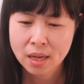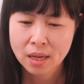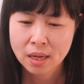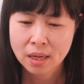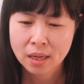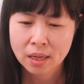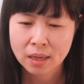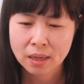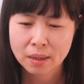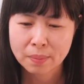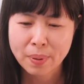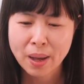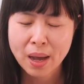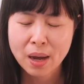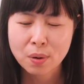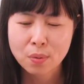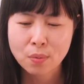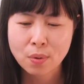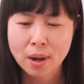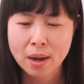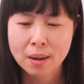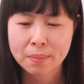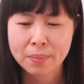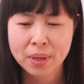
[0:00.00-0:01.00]
呃，
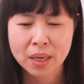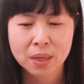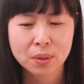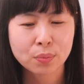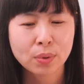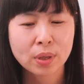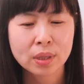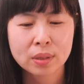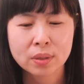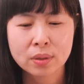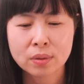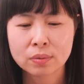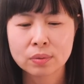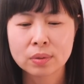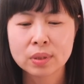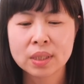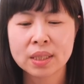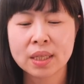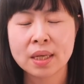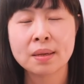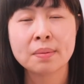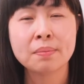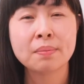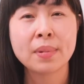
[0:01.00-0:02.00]
盼望每一位弟兄
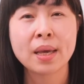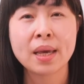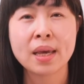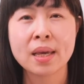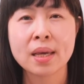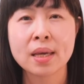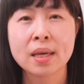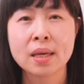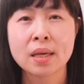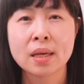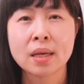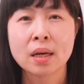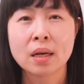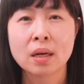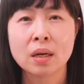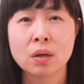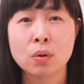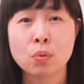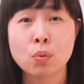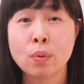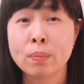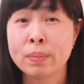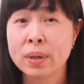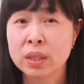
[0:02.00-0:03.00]
姐妹，
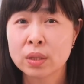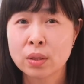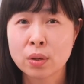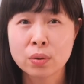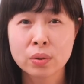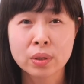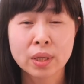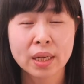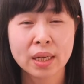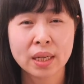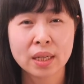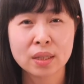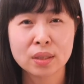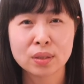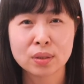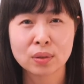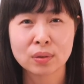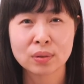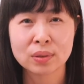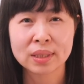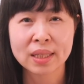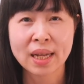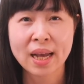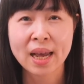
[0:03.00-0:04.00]
呃，我们都可以
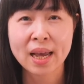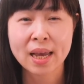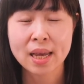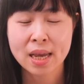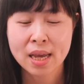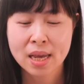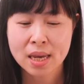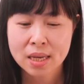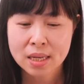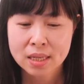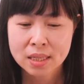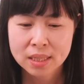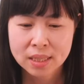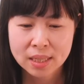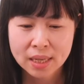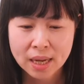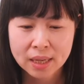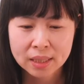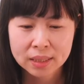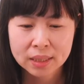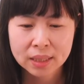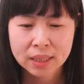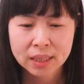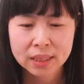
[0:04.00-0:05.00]
走在
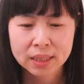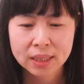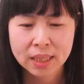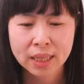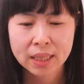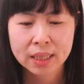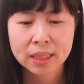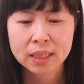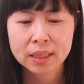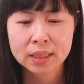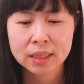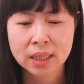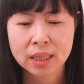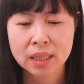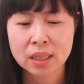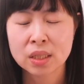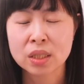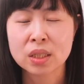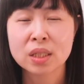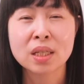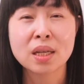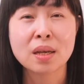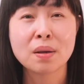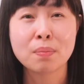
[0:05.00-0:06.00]
上帝这个
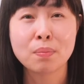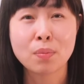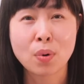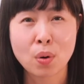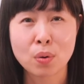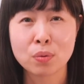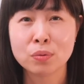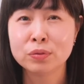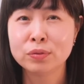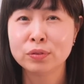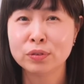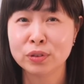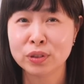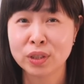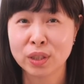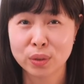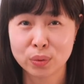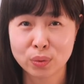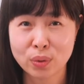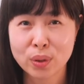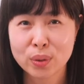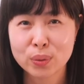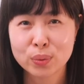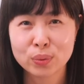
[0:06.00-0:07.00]
得胜蒙福
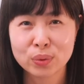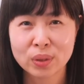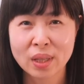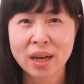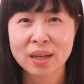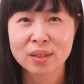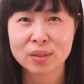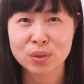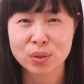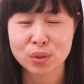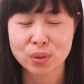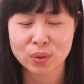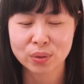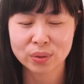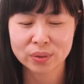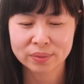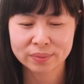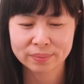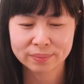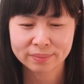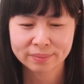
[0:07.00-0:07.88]
的队伍当中。